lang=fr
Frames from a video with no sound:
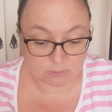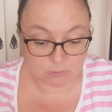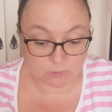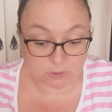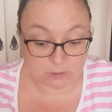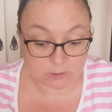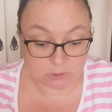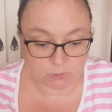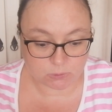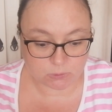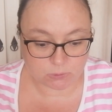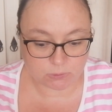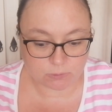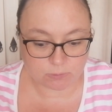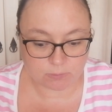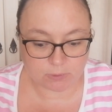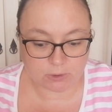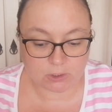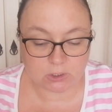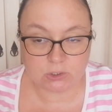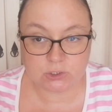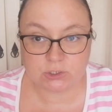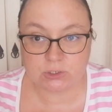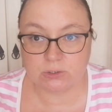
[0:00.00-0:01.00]
Bon alors coup de
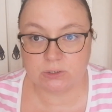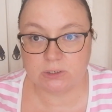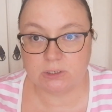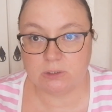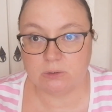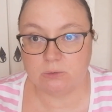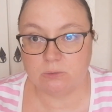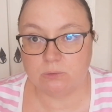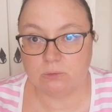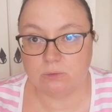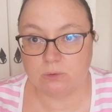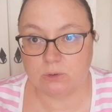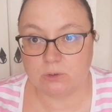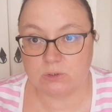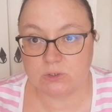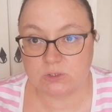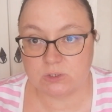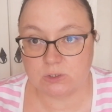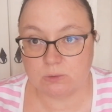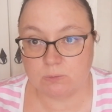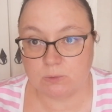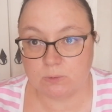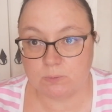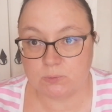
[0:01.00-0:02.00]
bol, j'en ai eu euh,
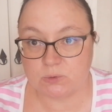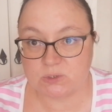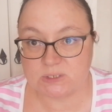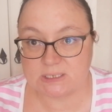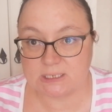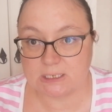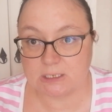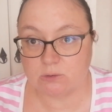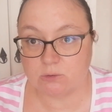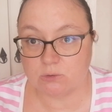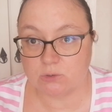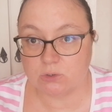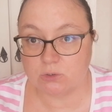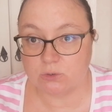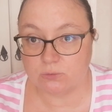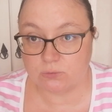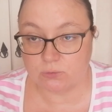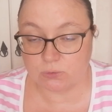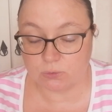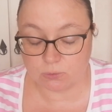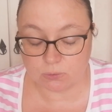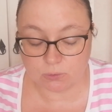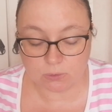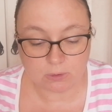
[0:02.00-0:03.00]
seulement pour
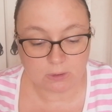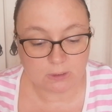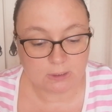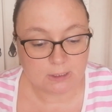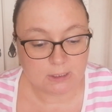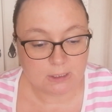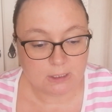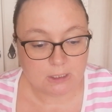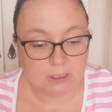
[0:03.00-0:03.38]
59 euros.